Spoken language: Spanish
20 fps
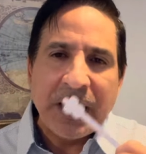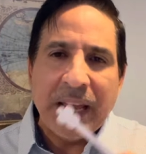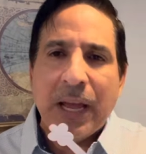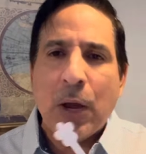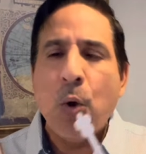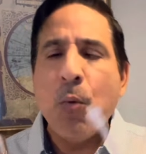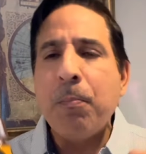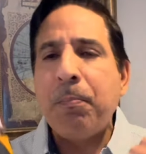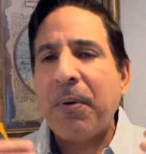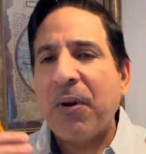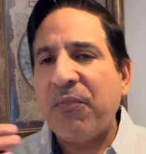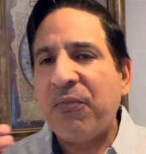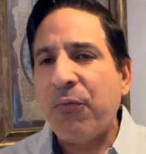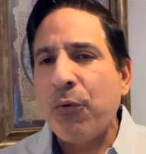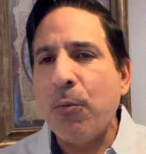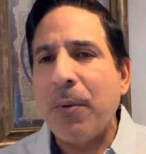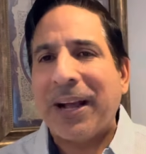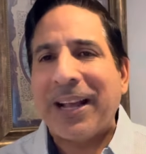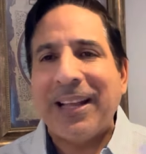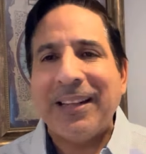Es un
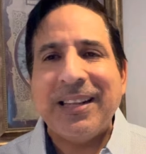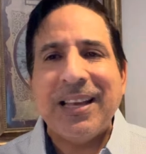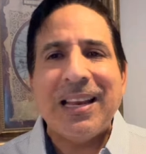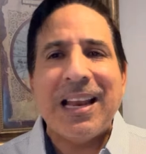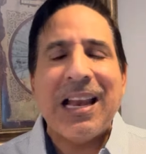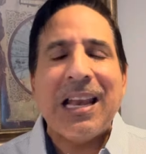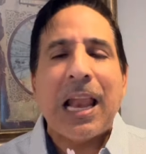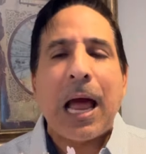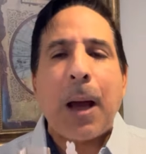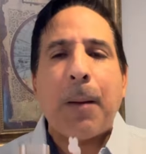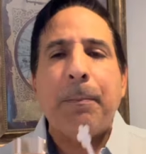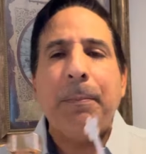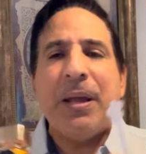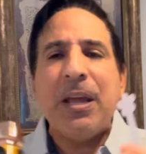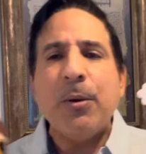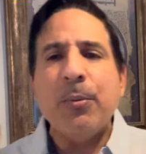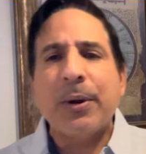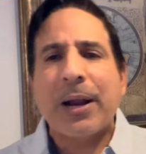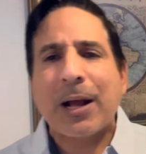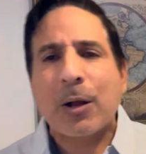perfume que tiene la
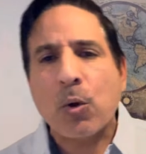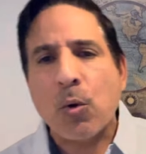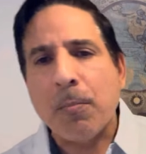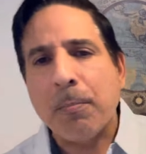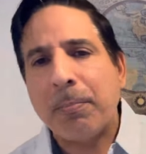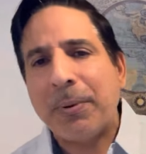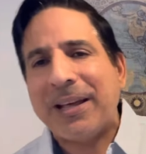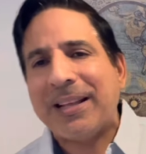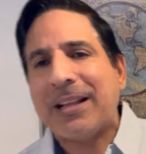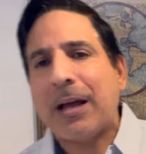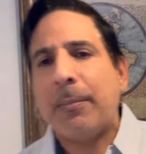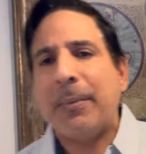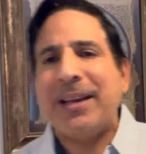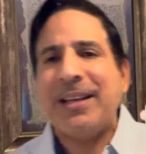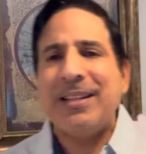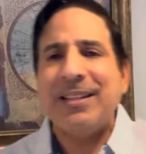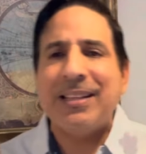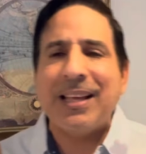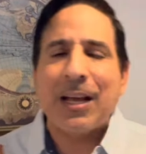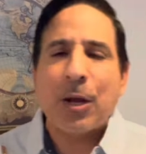vibra
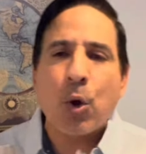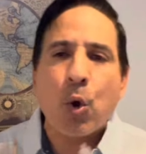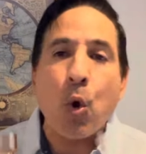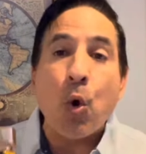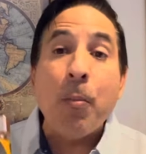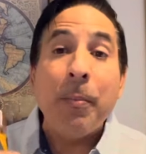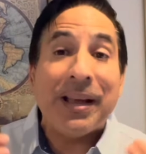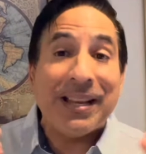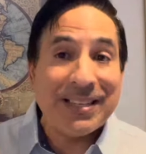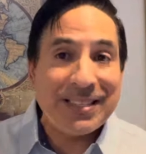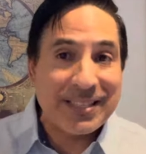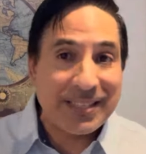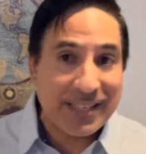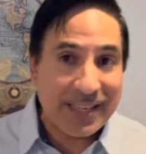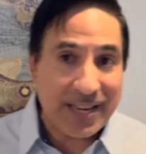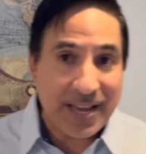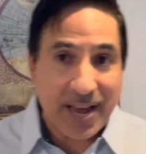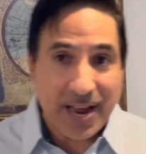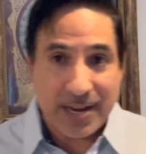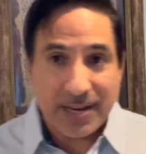completamente
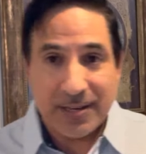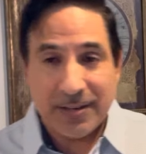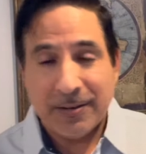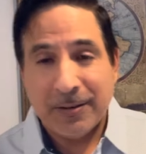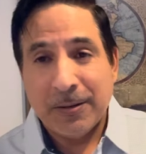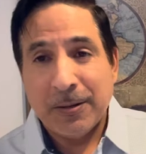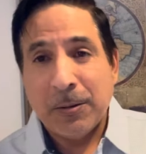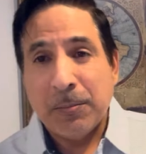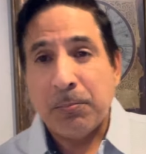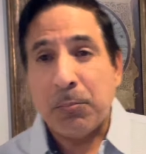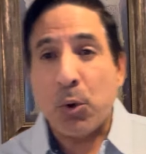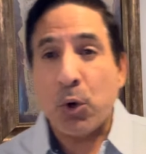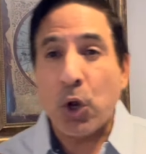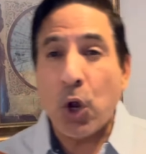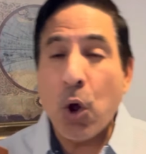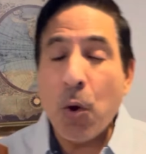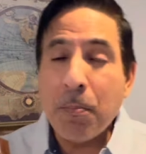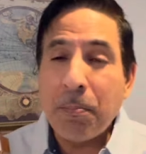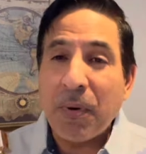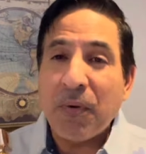comercial,
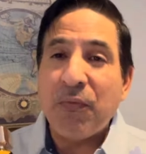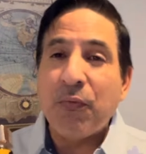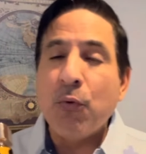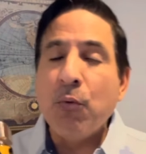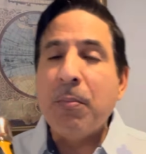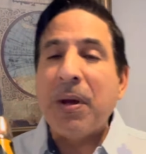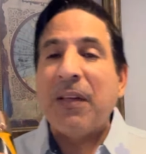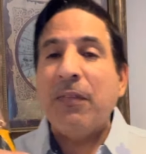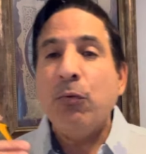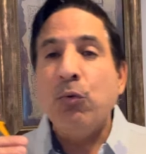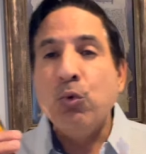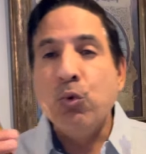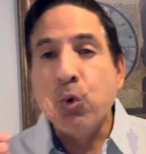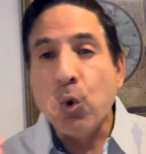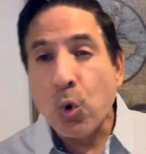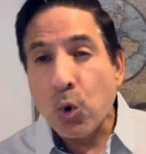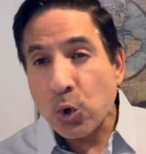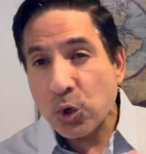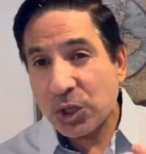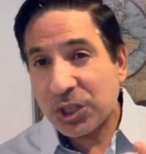porque es un perfume
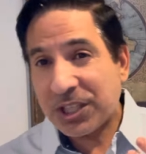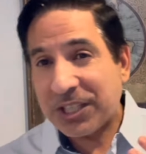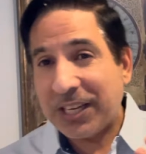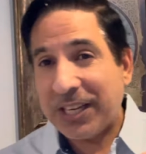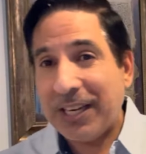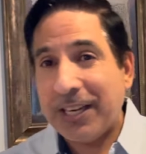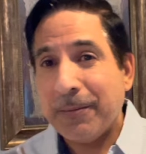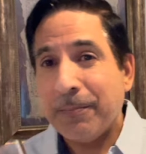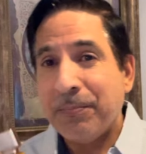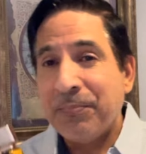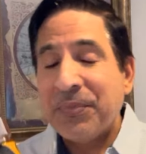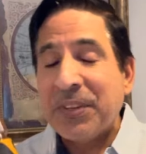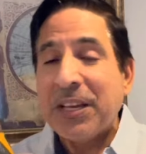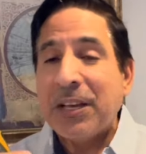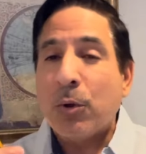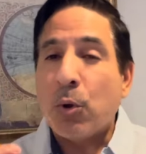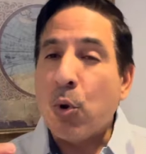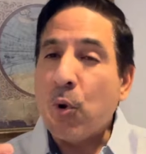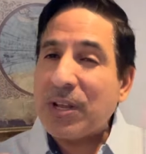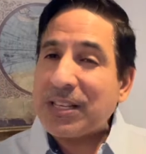dulce,
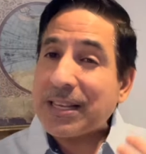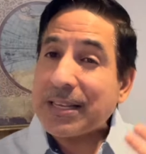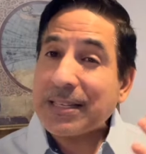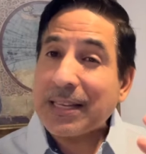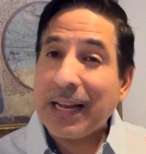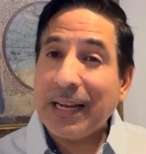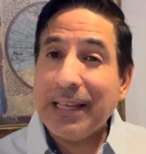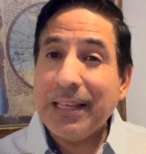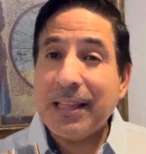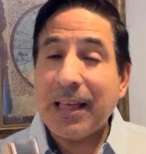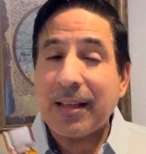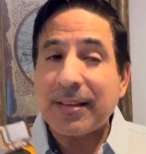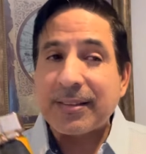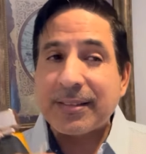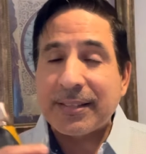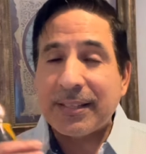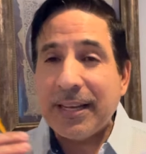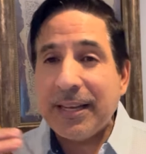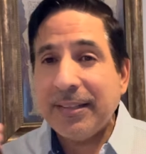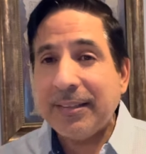con esa salida
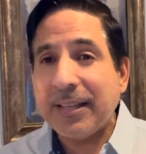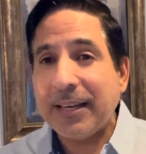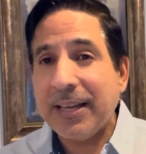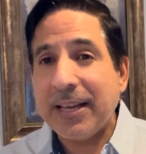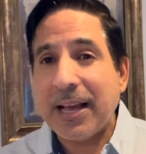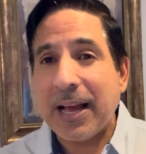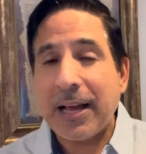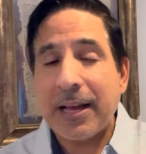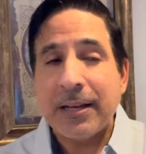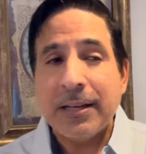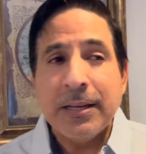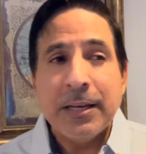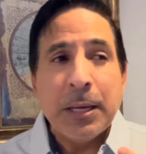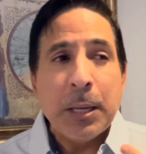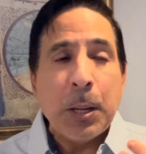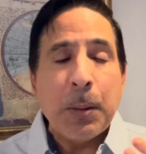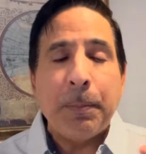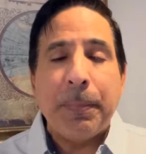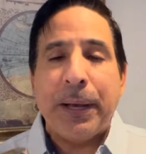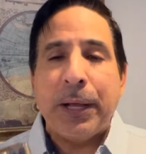cítrica
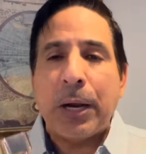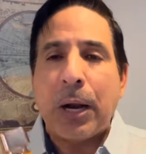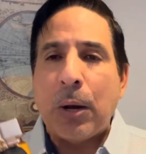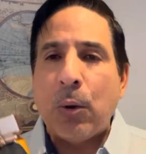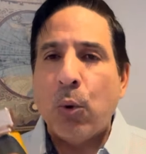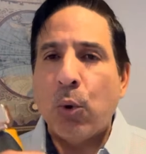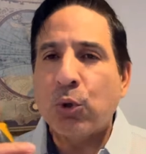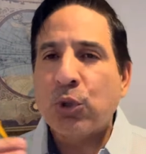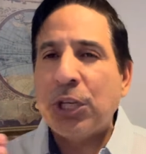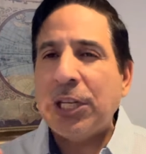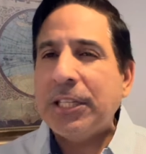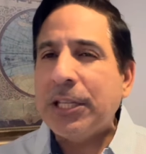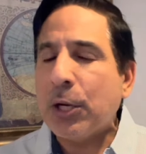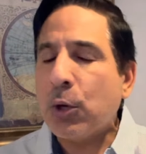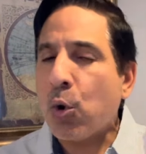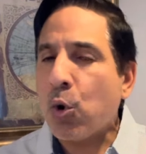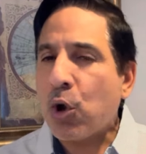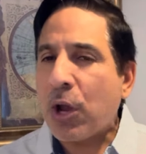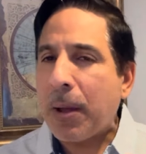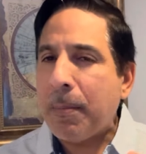pero los
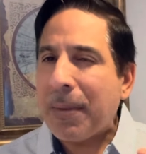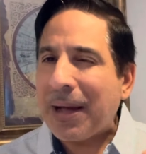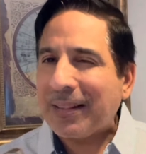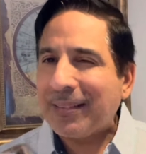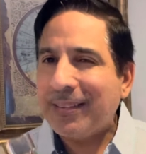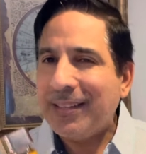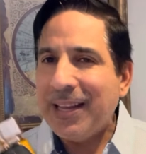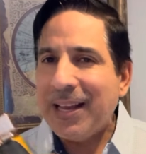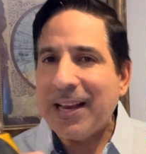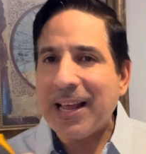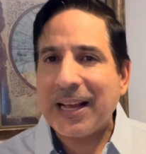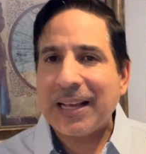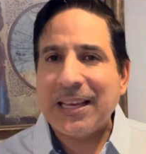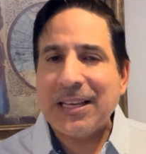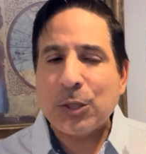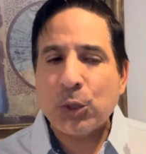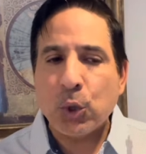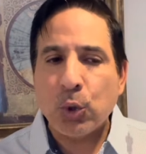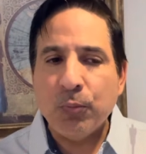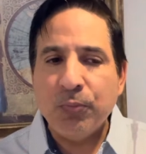cítricos que más tiene
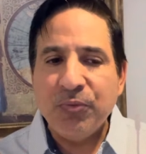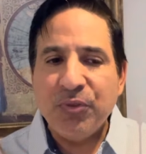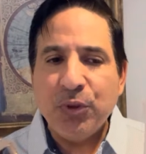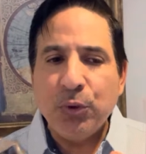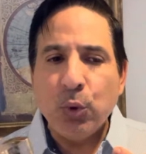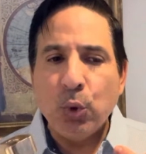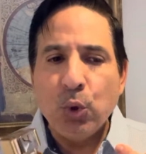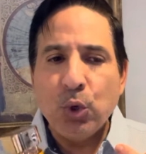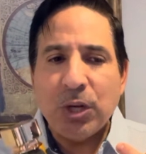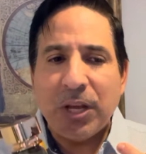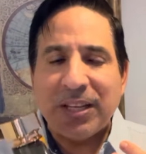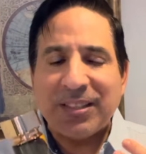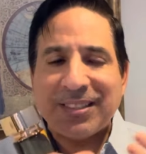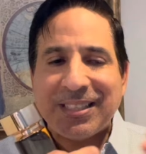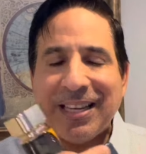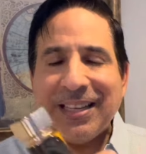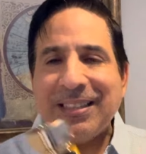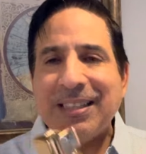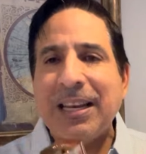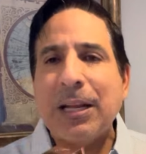aquí son
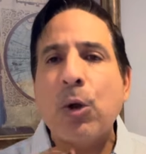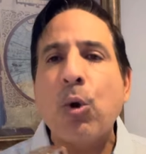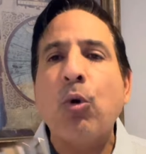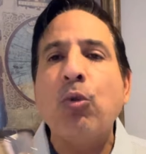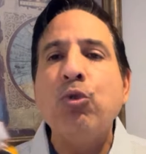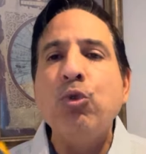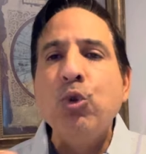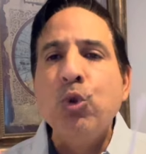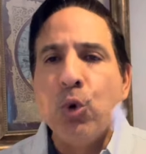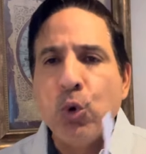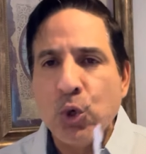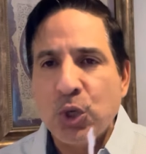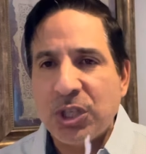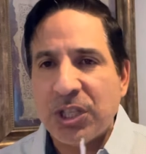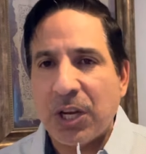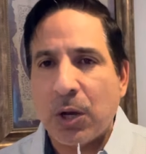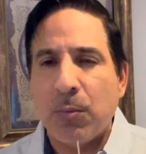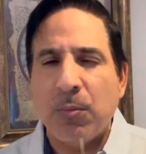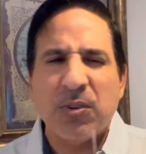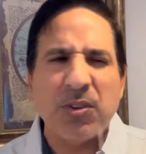cítricos
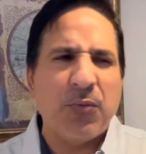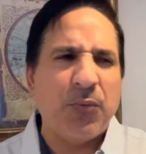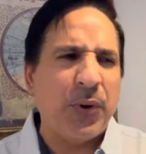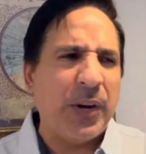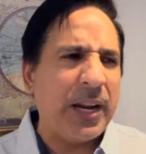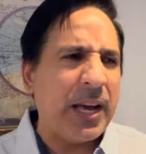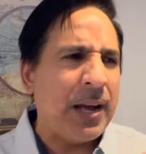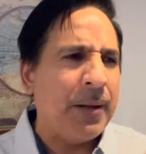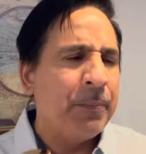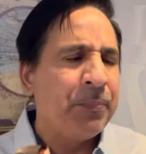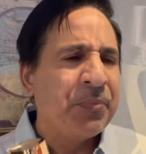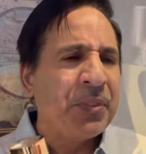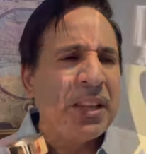dulces, como si fuera